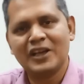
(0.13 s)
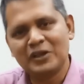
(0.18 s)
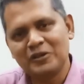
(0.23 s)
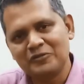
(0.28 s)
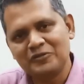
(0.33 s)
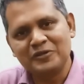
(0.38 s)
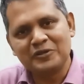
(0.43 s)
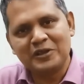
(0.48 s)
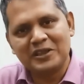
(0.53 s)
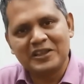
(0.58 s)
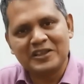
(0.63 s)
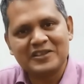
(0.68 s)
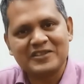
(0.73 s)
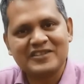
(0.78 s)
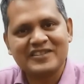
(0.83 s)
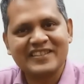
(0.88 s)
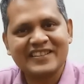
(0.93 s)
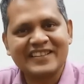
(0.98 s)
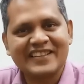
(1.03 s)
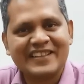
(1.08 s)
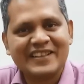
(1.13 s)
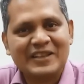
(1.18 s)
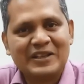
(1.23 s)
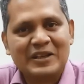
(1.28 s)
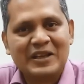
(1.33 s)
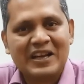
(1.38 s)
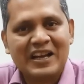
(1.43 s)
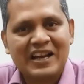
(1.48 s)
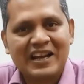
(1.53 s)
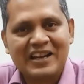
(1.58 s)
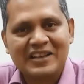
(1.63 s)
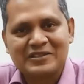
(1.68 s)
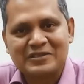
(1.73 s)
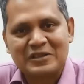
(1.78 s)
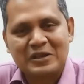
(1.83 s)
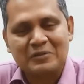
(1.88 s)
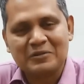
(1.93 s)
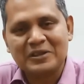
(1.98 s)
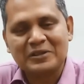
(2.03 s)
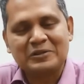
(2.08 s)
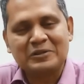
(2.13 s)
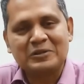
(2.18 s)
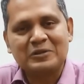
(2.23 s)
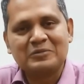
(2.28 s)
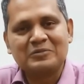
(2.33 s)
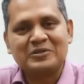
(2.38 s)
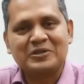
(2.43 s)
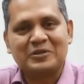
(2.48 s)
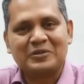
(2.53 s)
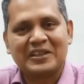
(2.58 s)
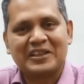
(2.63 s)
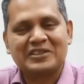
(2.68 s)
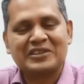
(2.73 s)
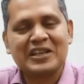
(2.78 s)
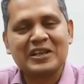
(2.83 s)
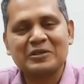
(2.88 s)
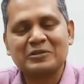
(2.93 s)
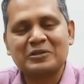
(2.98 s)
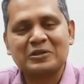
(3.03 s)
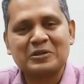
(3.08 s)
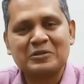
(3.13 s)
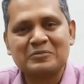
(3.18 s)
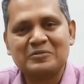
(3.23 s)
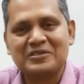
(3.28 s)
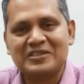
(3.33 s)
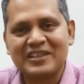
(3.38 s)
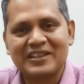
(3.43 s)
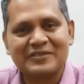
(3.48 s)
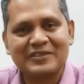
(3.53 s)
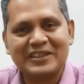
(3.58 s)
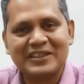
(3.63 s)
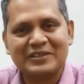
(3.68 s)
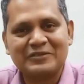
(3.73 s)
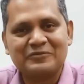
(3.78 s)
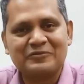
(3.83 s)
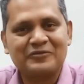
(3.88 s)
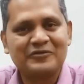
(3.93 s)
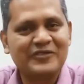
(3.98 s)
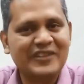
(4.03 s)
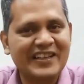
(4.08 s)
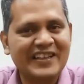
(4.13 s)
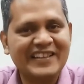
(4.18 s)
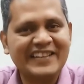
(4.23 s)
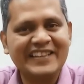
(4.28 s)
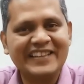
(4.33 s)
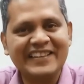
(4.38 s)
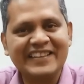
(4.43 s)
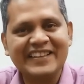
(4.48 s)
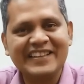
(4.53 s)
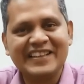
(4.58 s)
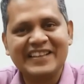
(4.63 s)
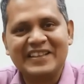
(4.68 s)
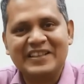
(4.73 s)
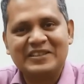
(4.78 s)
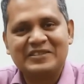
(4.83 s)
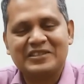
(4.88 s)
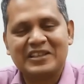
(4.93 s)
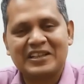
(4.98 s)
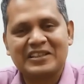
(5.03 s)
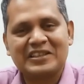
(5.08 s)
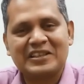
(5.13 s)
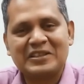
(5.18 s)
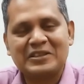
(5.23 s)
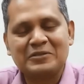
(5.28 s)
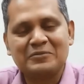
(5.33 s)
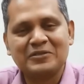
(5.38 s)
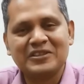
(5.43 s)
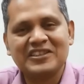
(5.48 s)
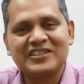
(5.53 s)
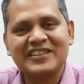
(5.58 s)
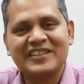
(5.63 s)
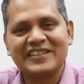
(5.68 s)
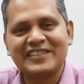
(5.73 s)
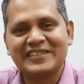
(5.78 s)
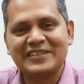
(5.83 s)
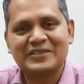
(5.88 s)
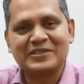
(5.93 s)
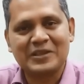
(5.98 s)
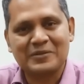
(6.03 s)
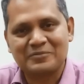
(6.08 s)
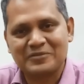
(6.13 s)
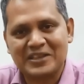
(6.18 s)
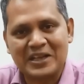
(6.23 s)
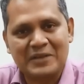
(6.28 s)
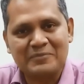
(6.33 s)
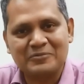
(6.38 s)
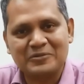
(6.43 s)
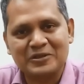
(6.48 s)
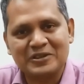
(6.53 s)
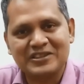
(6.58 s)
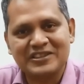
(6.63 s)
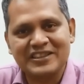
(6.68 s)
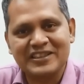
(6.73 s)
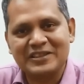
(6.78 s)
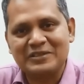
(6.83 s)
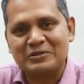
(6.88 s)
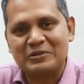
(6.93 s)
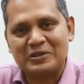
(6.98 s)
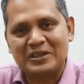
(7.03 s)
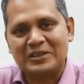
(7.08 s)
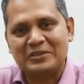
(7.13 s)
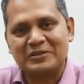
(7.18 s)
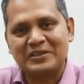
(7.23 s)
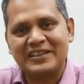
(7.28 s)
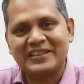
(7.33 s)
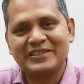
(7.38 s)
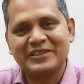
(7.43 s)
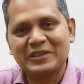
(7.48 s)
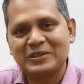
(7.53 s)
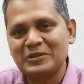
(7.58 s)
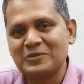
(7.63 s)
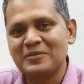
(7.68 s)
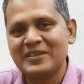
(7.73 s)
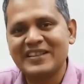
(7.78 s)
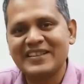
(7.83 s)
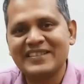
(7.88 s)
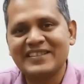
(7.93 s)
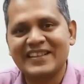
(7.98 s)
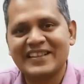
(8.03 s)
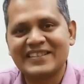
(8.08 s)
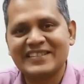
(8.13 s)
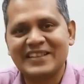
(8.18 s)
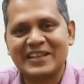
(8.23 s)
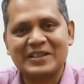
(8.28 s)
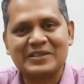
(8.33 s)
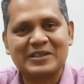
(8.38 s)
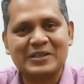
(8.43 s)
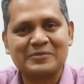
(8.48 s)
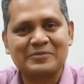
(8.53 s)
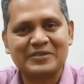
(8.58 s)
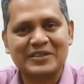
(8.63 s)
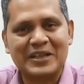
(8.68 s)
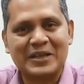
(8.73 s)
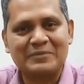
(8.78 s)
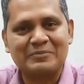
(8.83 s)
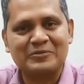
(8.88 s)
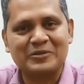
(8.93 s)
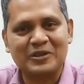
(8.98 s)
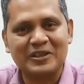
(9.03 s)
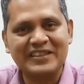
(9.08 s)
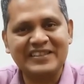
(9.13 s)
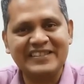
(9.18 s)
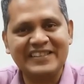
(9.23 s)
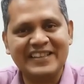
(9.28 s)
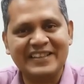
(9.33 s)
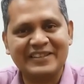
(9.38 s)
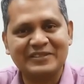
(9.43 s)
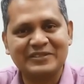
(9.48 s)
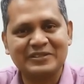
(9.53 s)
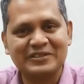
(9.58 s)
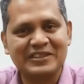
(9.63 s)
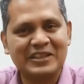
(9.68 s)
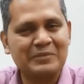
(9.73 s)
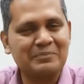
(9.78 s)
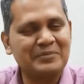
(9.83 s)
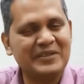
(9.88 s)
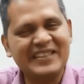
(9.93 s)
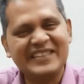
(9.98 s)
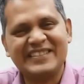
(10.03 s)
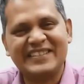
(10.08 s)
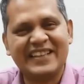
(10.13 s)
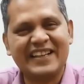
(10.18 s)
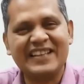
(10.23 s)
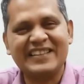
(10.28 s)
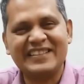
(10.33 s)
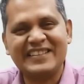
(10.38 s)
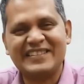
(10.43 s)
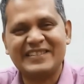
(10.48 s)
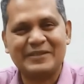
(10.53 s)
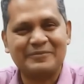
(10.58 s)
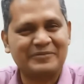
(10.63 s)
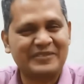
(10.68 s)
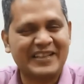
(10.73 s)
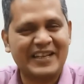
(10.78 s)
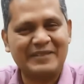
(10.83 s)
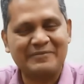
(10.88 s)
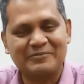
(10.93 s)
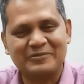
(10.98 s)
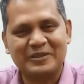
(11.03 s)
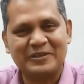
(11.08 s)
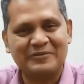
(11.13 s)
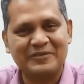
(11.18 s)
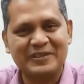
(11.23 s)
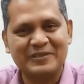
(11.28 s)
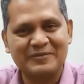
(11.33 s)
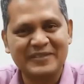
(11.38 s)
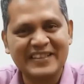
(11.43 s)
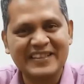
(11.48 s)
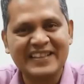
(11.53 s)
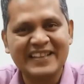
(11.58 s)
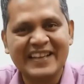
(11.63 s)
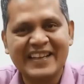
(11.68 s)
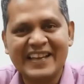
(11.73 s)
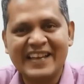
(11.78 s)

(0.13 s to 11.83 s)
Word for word: হ্যালো ভিউয়ার্স আসসালামু আলাইকুম সবাইকে স্বাগতম ট্রাভেল অ্যান্ড ফানে যারা যারা ইতিমধ্যে চ্যানেলটি সাবস্ক্রাইব করেছেন অনেক অনেক ধন্যবাদ আর যারা সাবস্ক্রাইব করেননি এখনও তারা প্লিজ তাড়াতাড়ি সাবস্ক্রাইব করে ফেলবেন